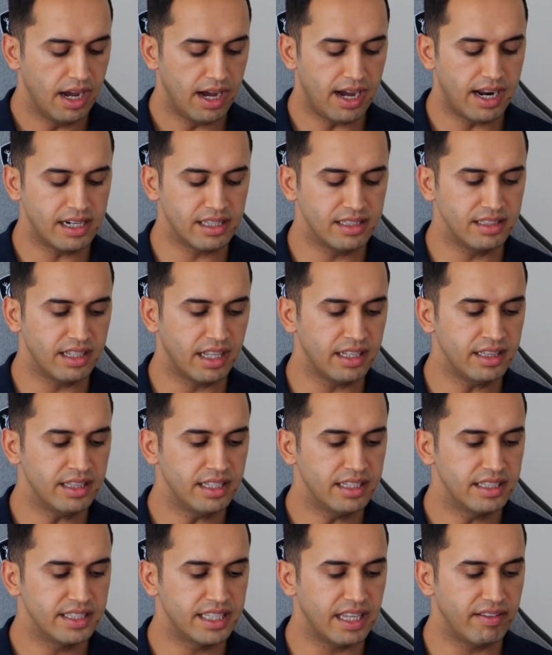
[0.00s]

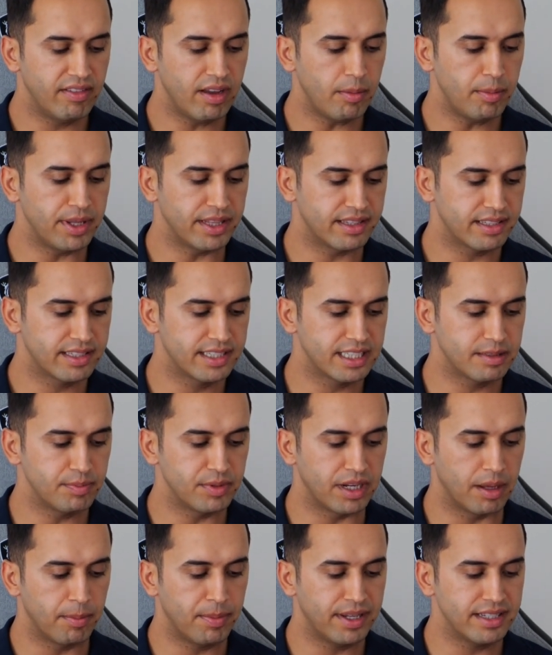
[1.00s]
Ardından devam et
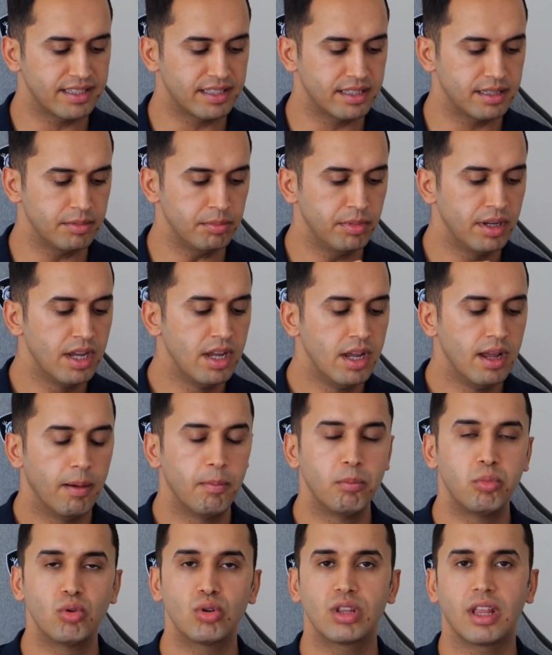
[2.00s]
kısmına bastım.
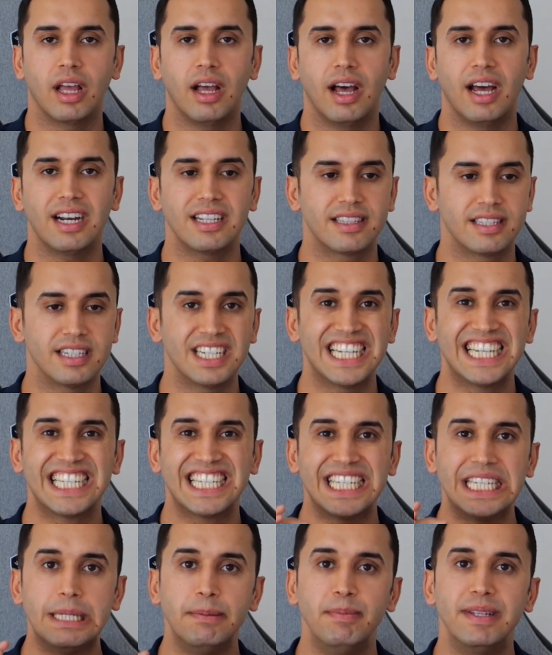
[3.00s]
Burada artık
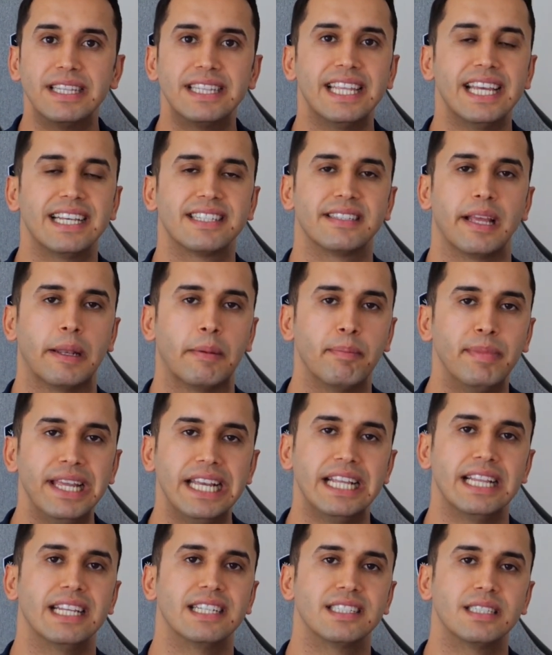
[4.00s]
kimlikte yazan
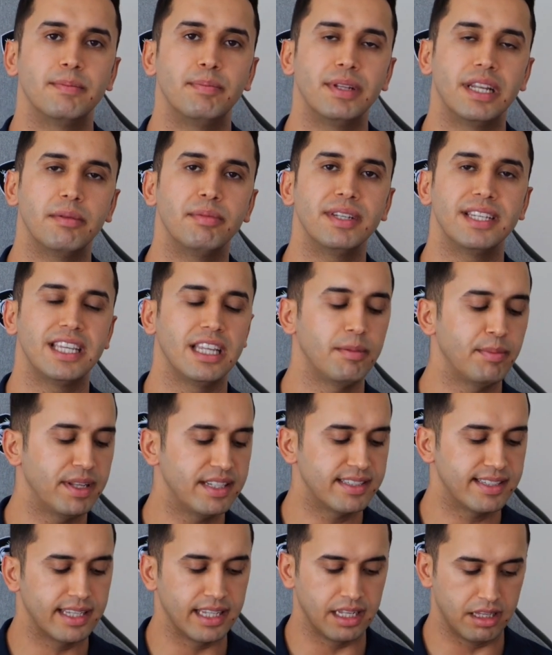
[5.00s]
bilgilerinizi birebir
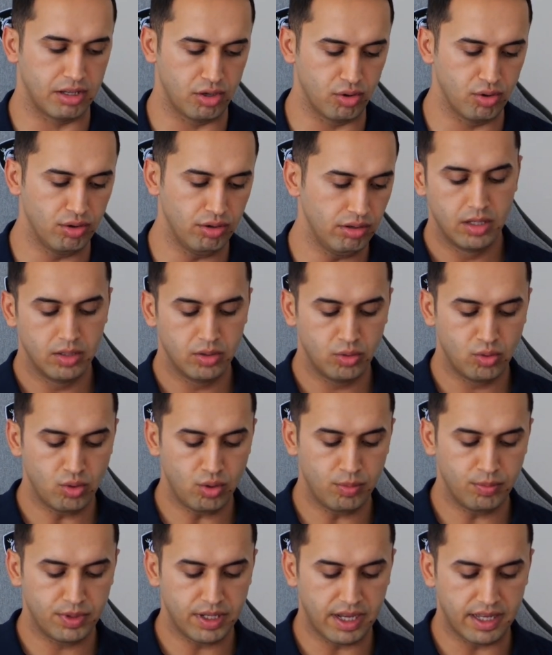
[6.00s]
girmeniz gerekiyor.
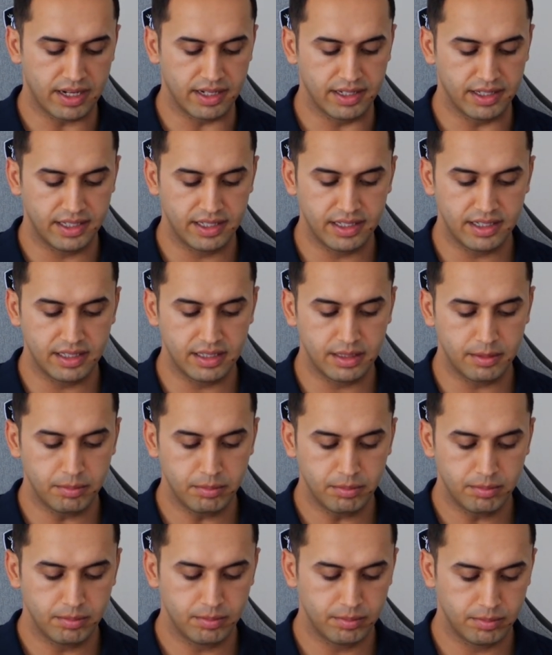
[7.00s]
Doğum tarihini
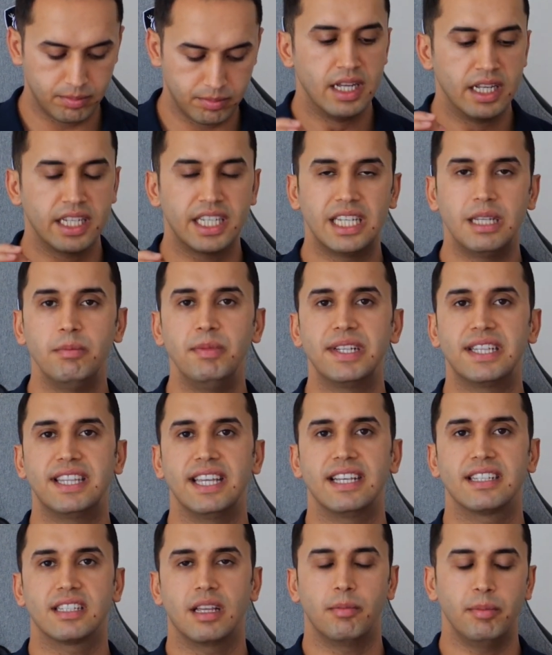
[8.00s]
girdim.
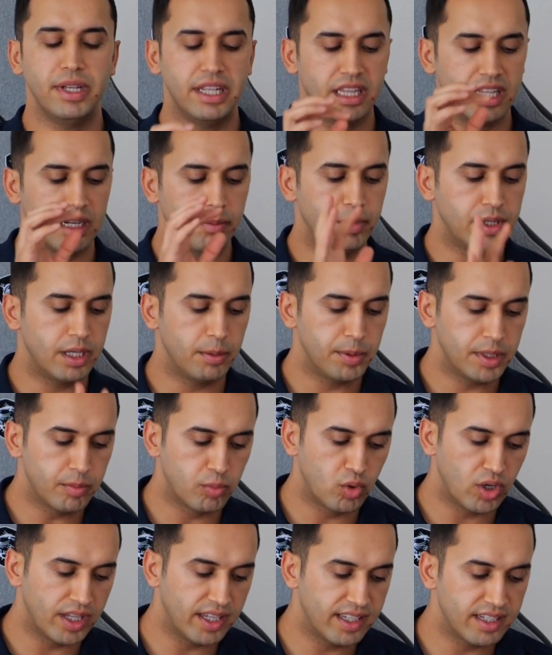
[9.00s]
Kimlikte yazan bilgileri birebir
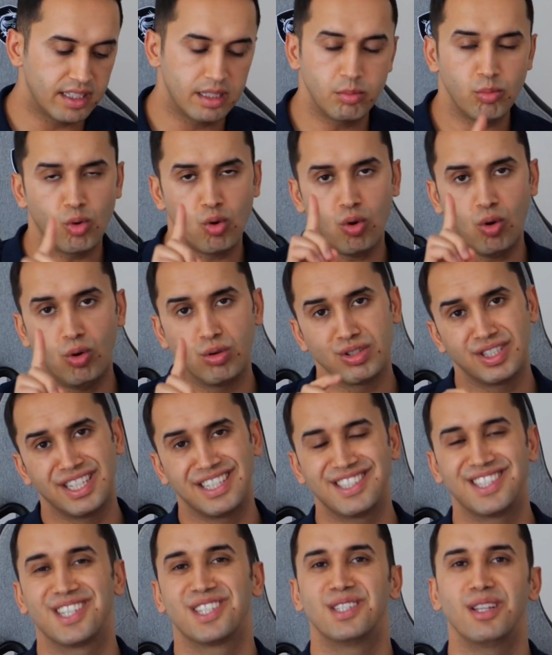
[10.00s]
buraya girdim.
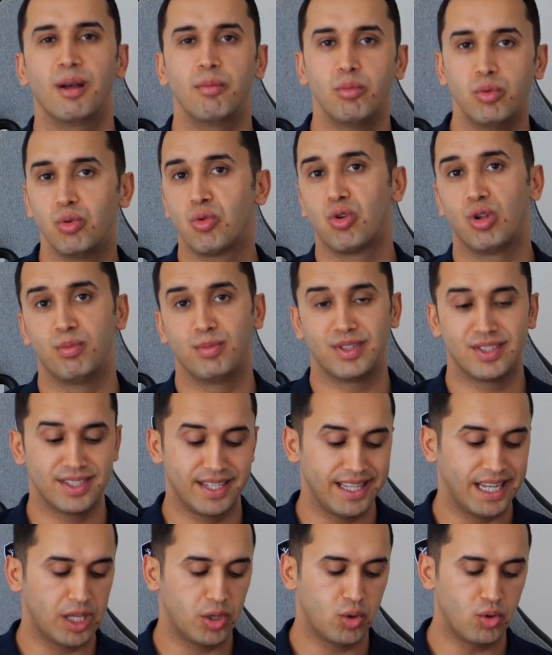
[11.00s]
18 yaşından büyük olmanız
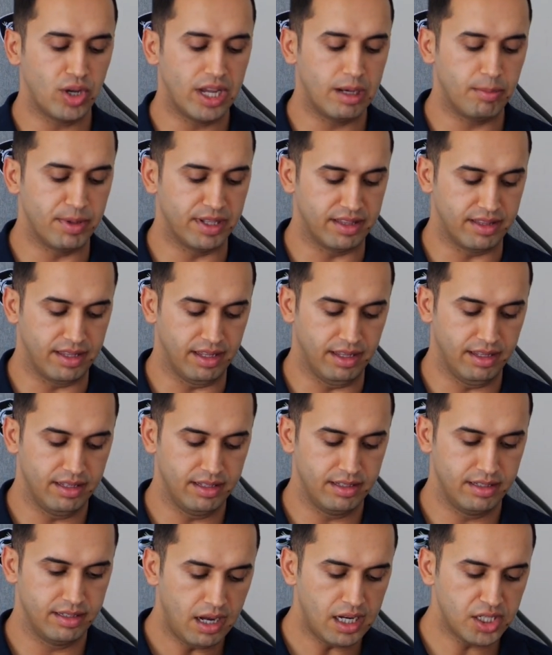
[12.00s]
gerekiyor elbette.
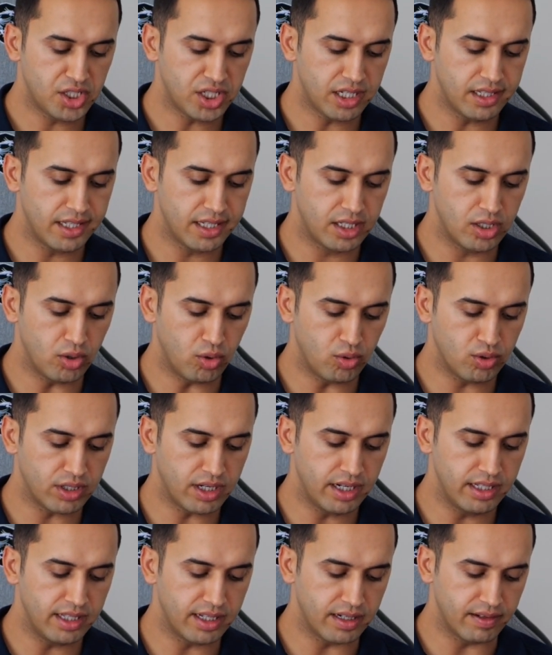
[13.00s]
Aşağıdaki
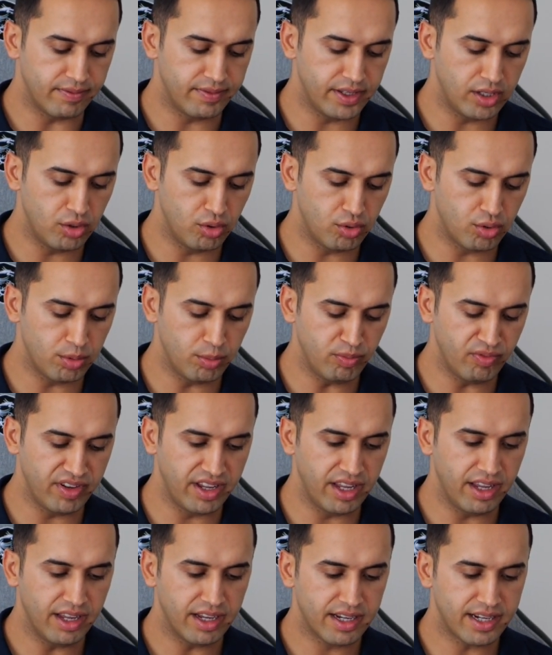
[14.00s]
onayları veriyorum
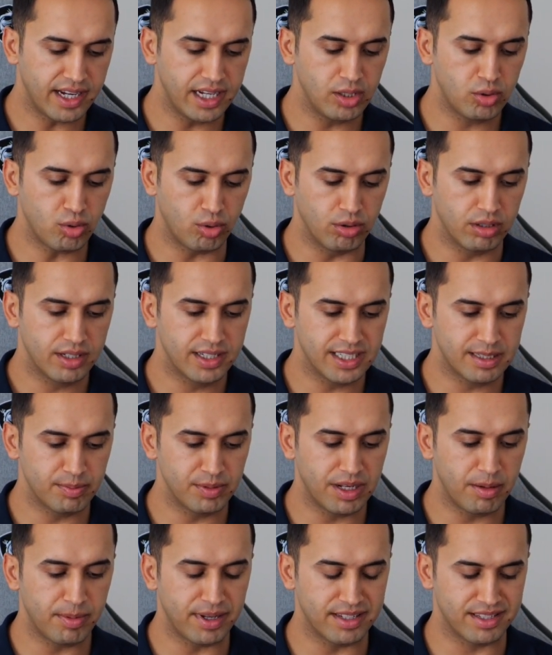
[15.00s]
ve kayıt ol
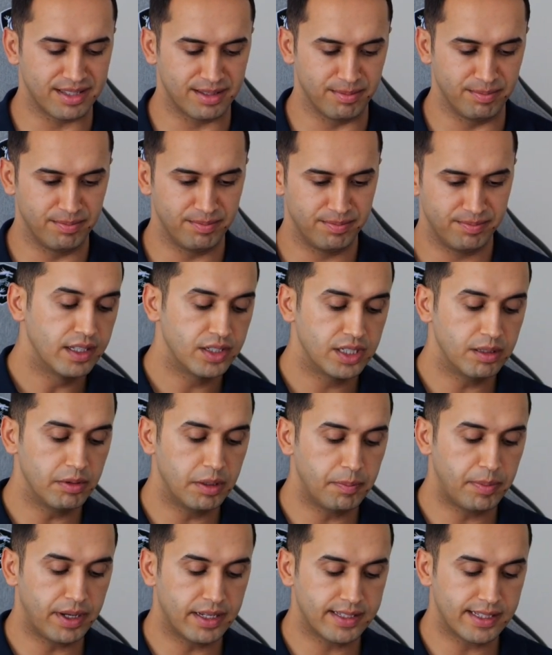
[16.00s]
kısmına bastım.
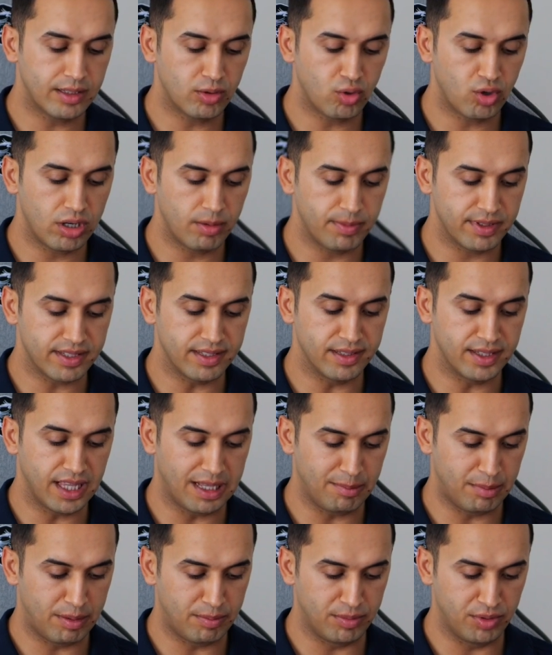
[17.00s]
Şimdi puzzle doğrulamasını
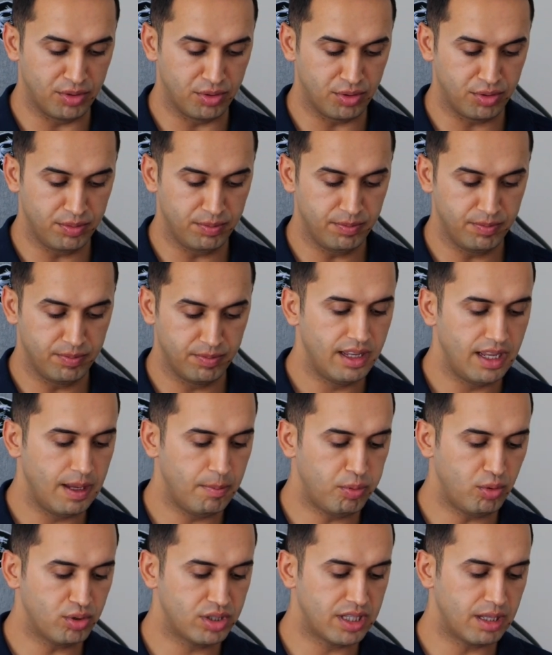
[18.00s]
tamamlıyorum
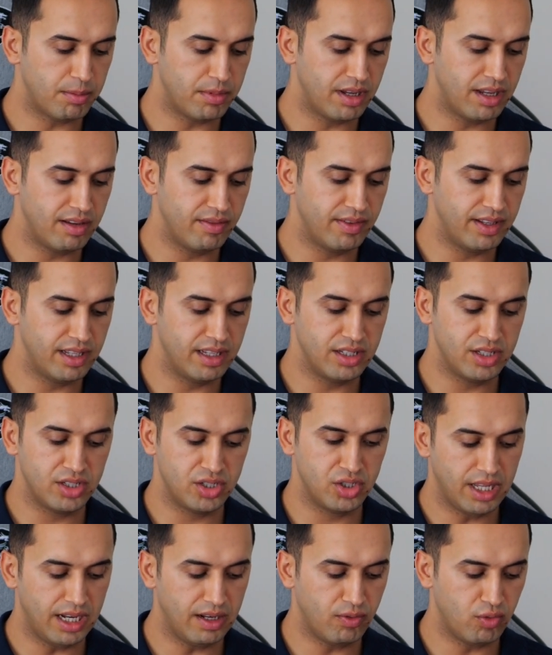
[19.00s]
e-postama ve
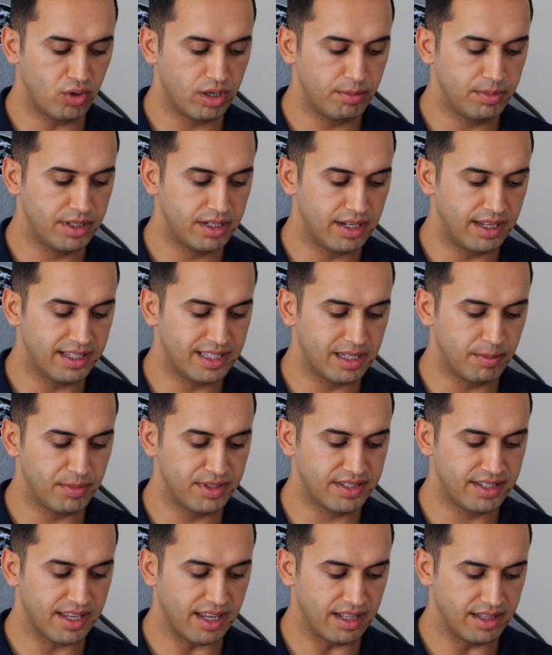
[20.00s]
telefona bir
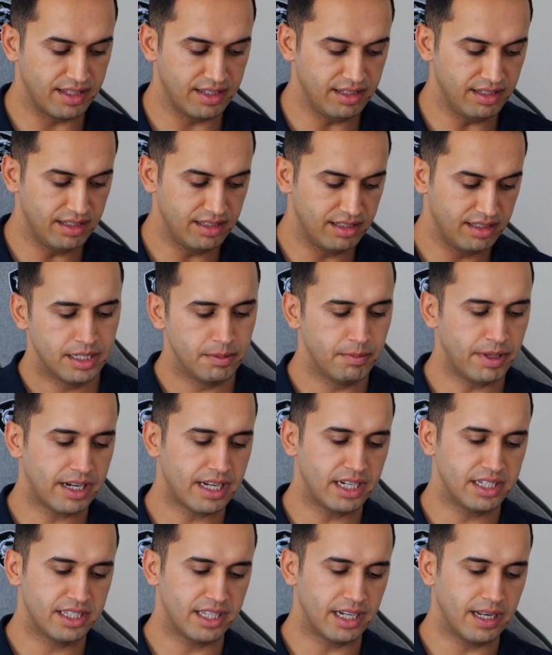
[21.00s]
SMS geldi. Şimdi
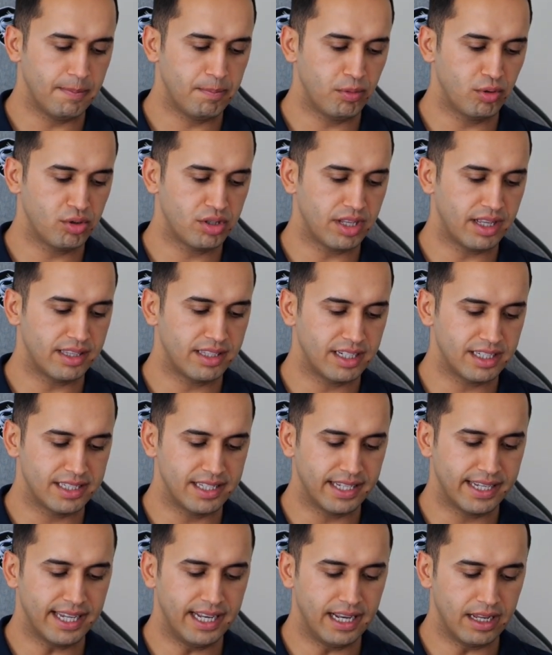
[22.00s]
arkadaşlar e-posta
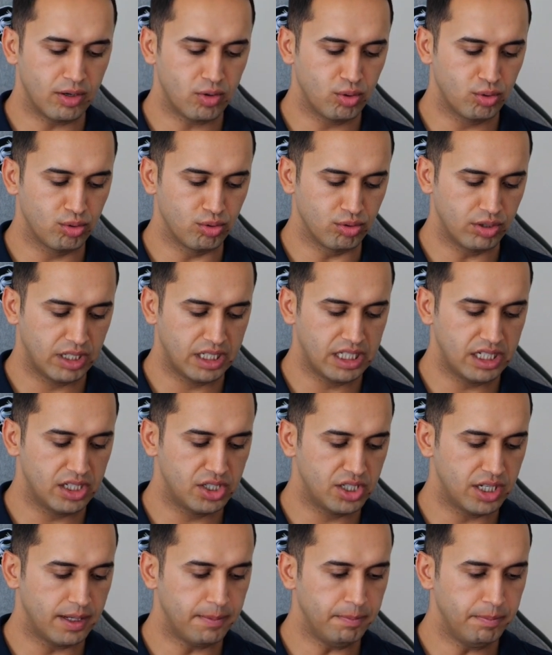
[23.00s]
adresine gelen kodu
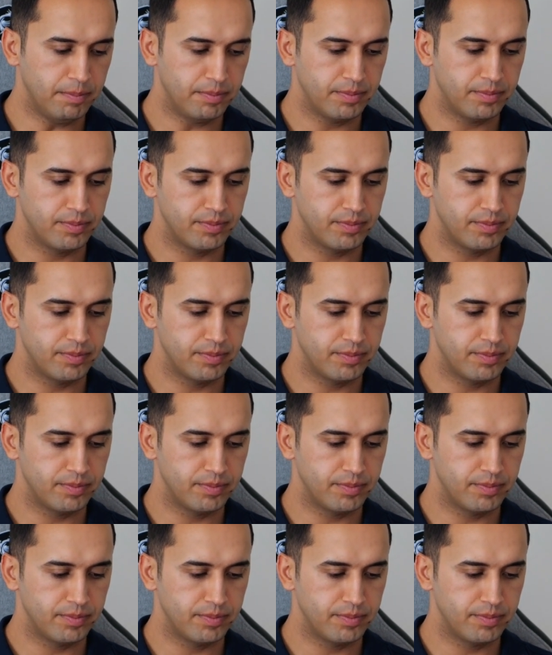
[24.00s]
gireceğim.